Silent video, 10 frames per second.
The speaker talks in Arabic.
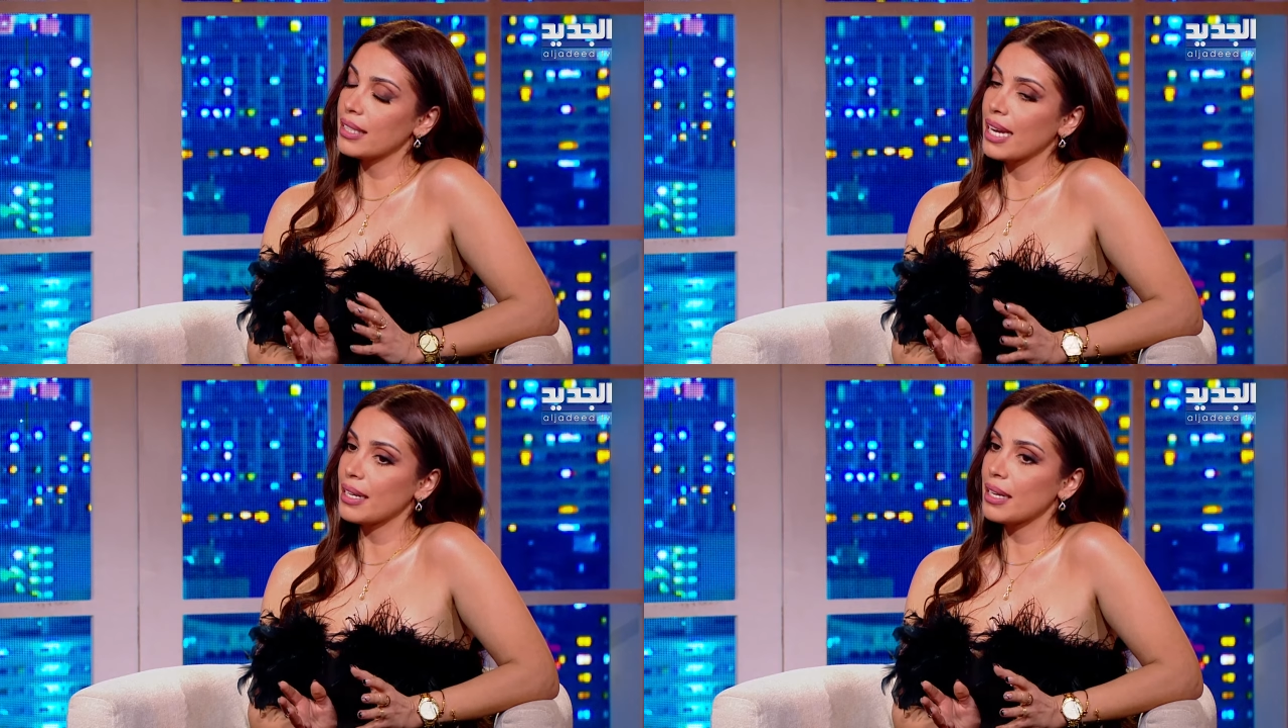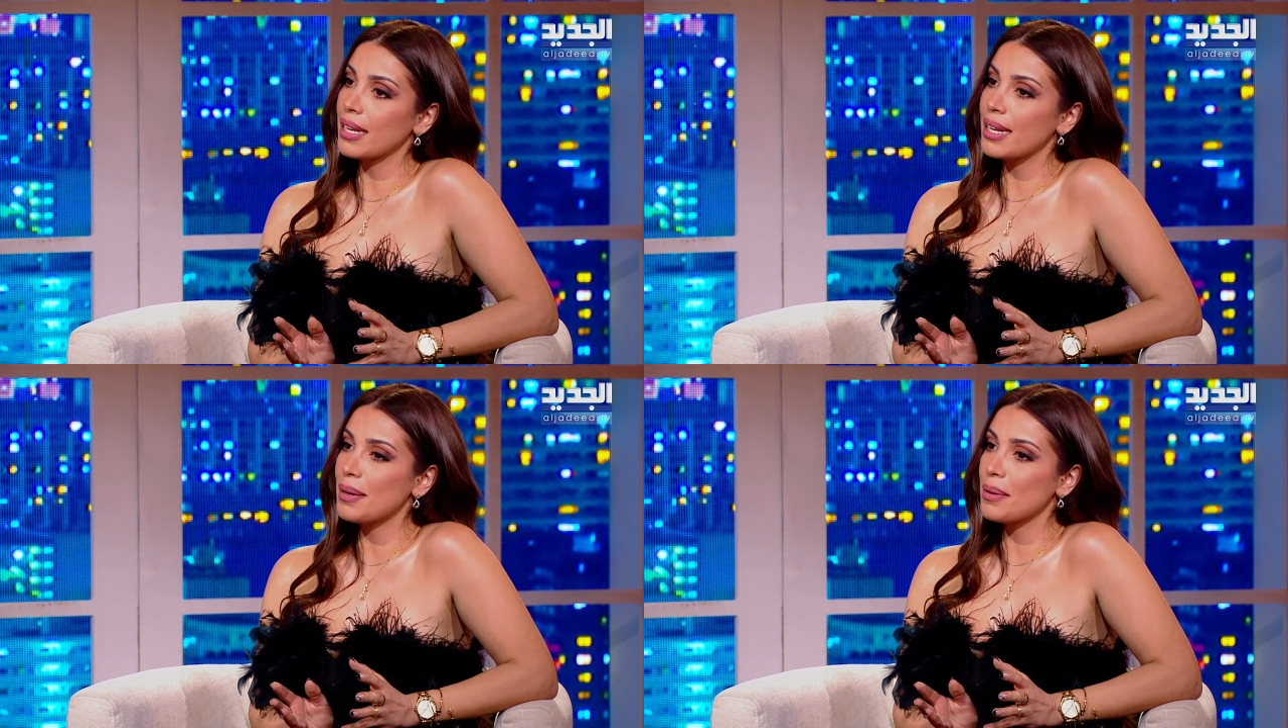يعني
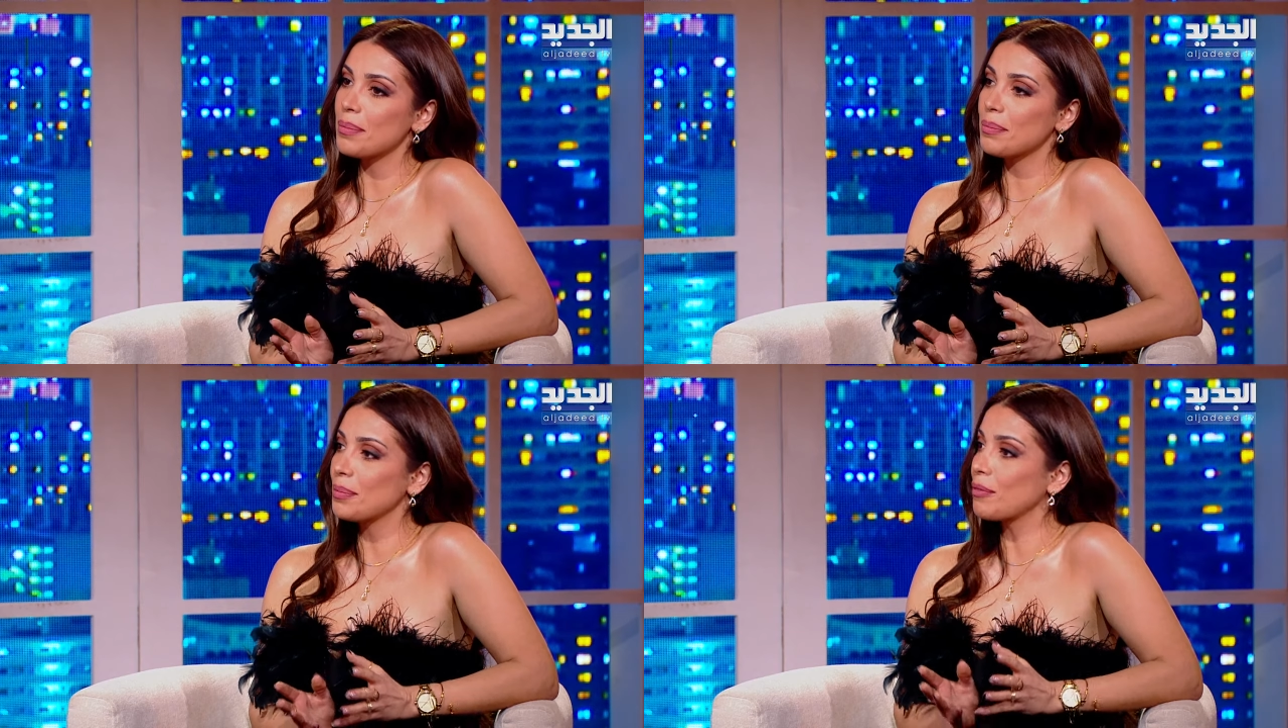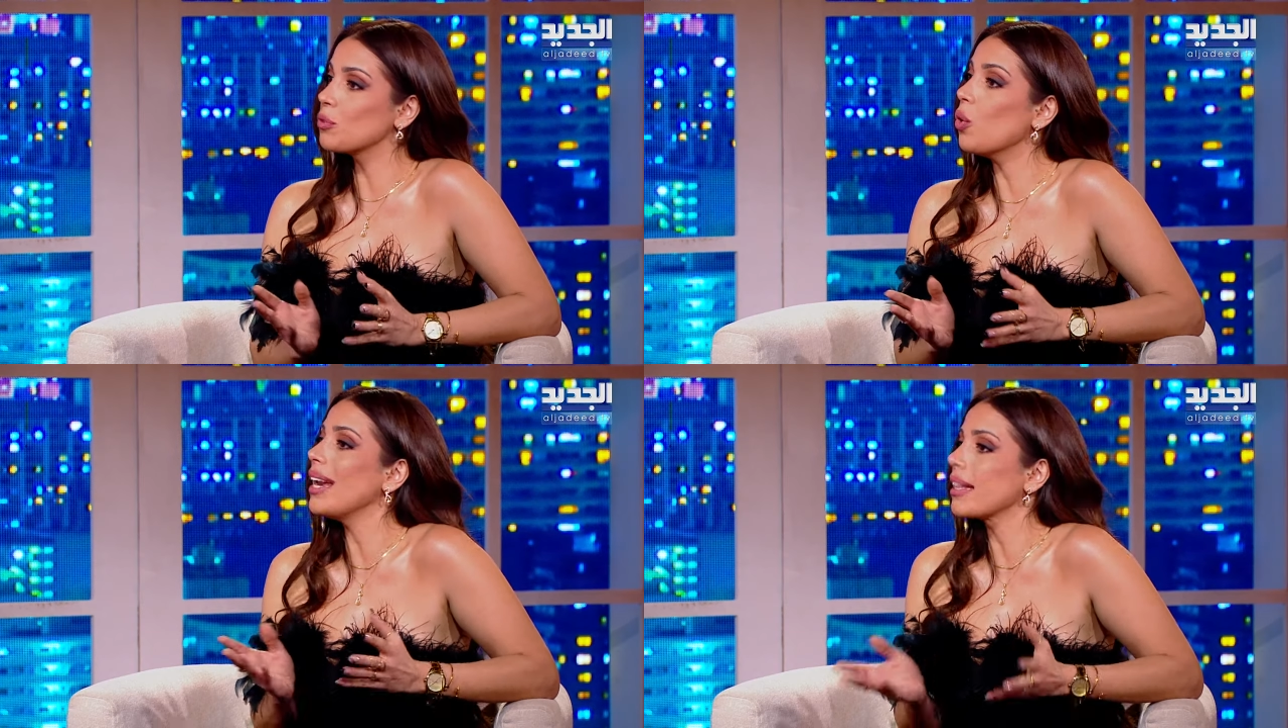
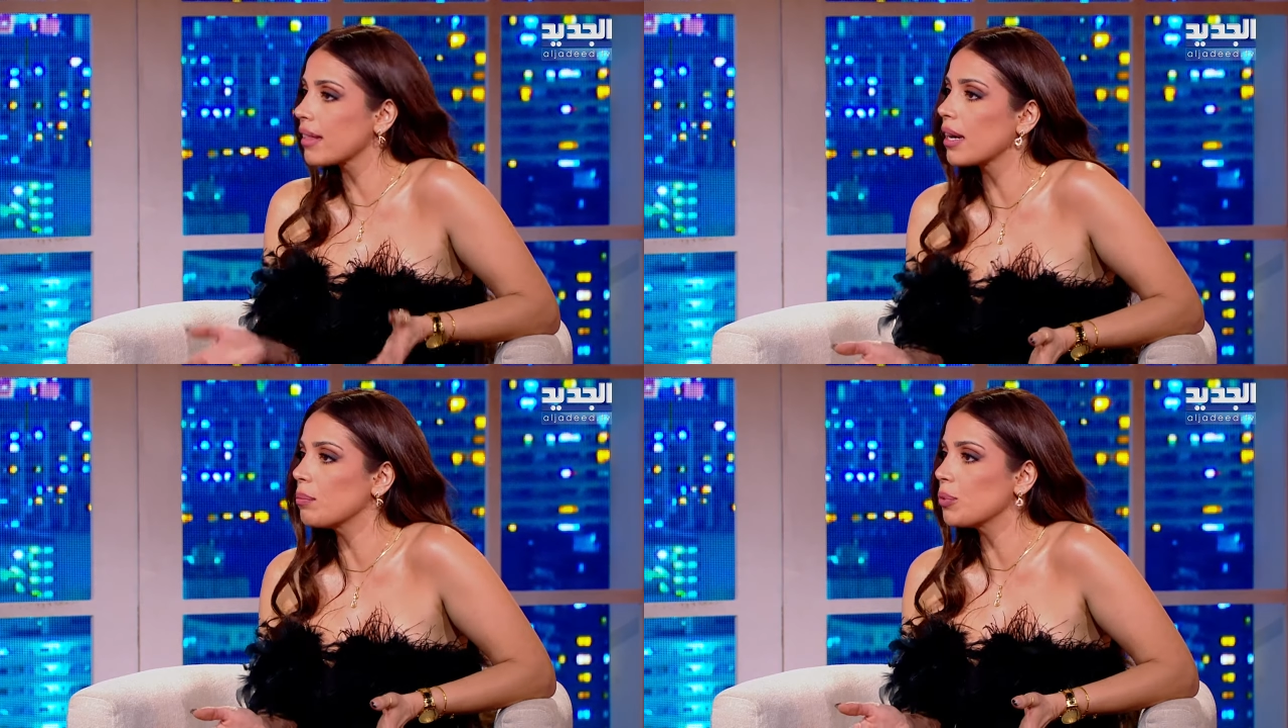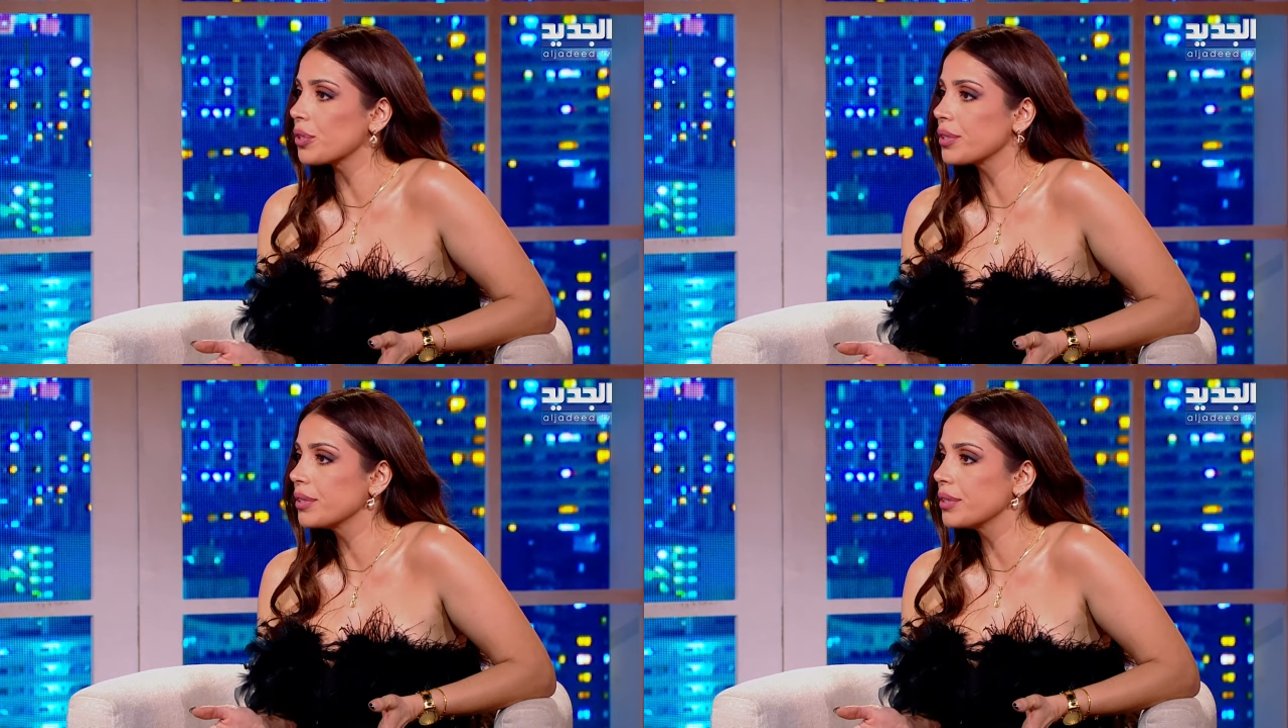مفتوح للتنمر